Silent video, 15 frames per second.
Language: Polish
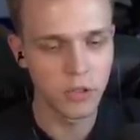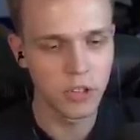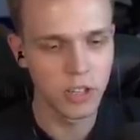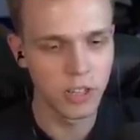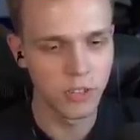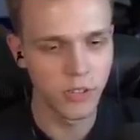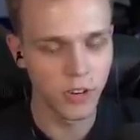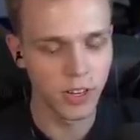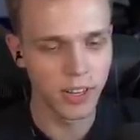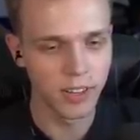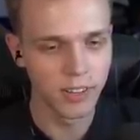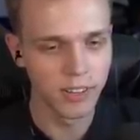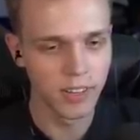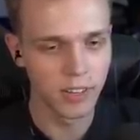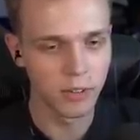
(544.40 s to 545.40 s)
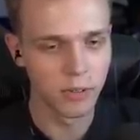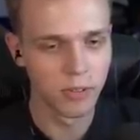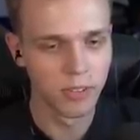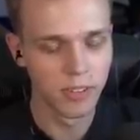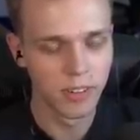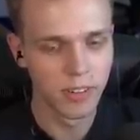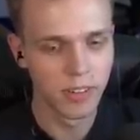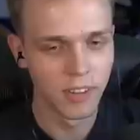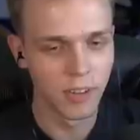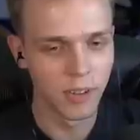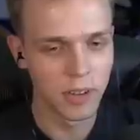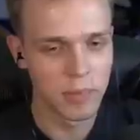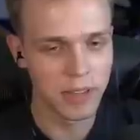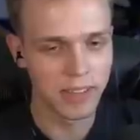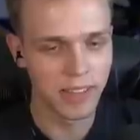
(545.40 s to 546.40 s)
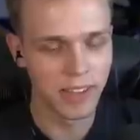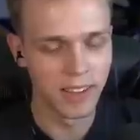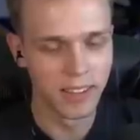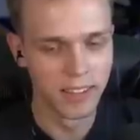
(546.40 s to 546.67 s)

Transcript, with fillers: wrzucili twoje. Wszystkie? No chyba ta.